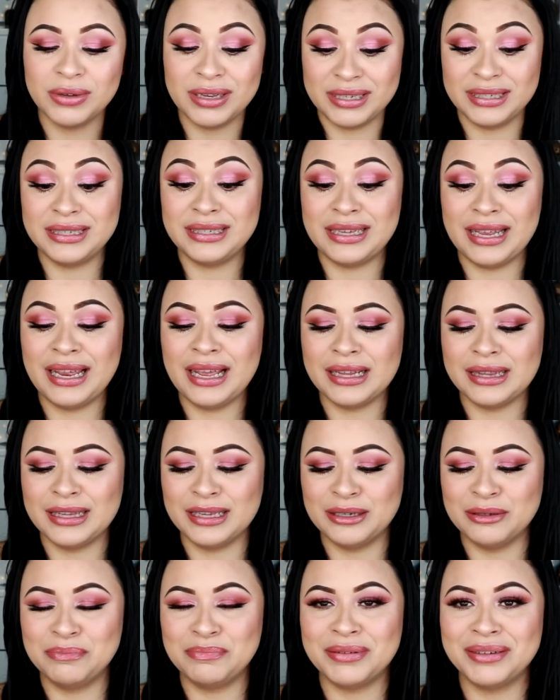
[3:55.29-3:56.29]
Esse tem a
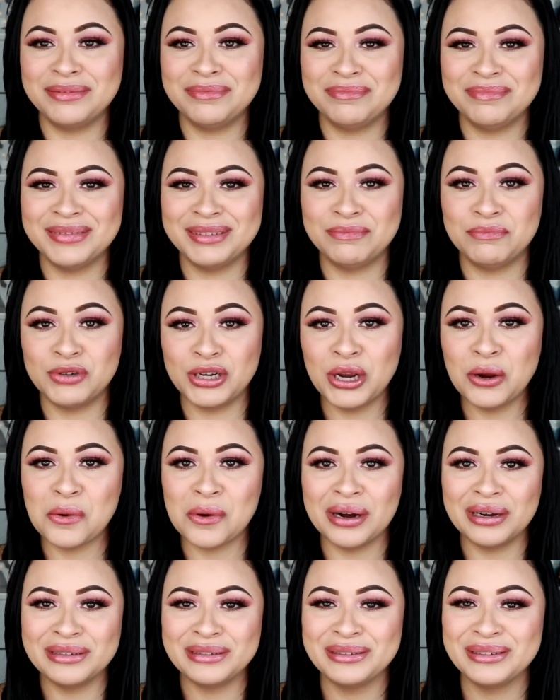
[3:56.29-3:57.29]
tampa, por
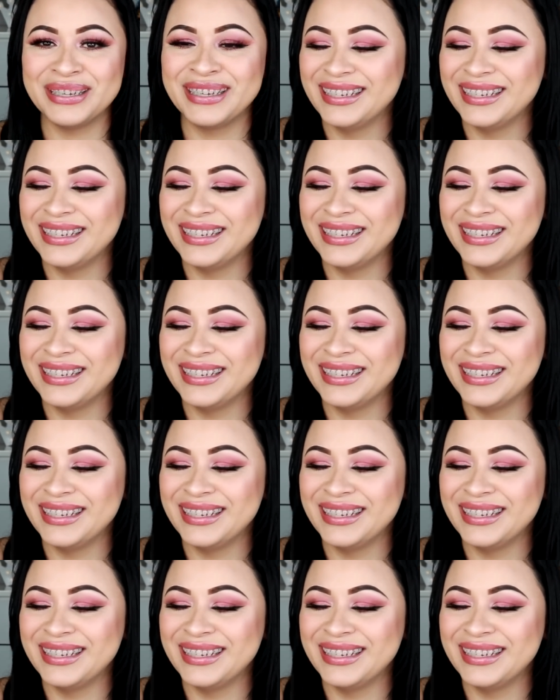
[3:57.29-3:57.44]
enquanto.